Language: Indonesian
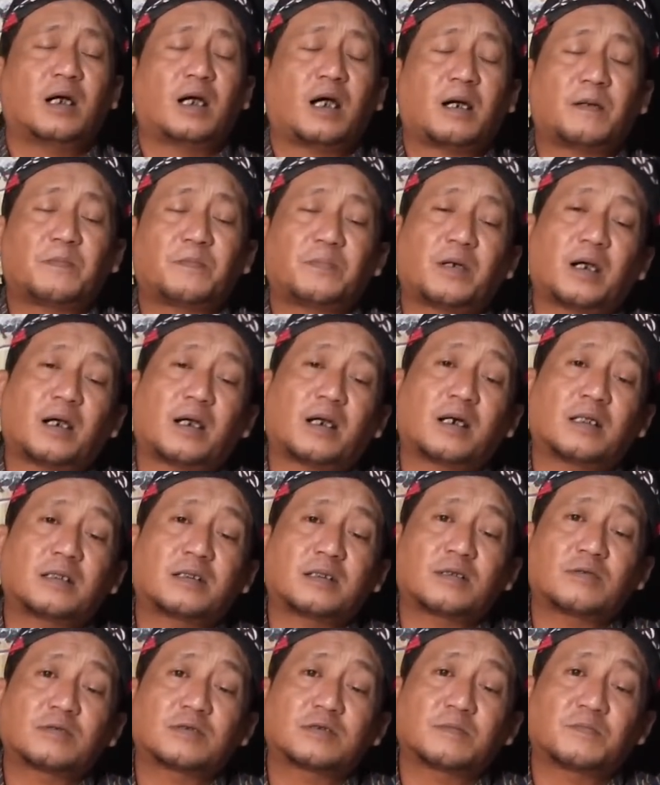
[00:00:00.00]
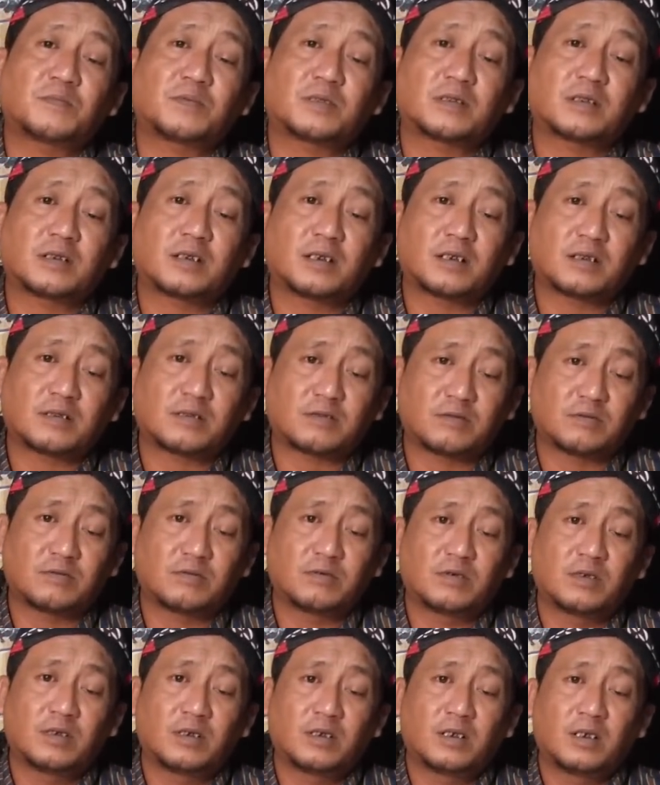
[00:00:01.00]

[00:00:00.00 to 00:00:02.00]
apa akan terus seperti itu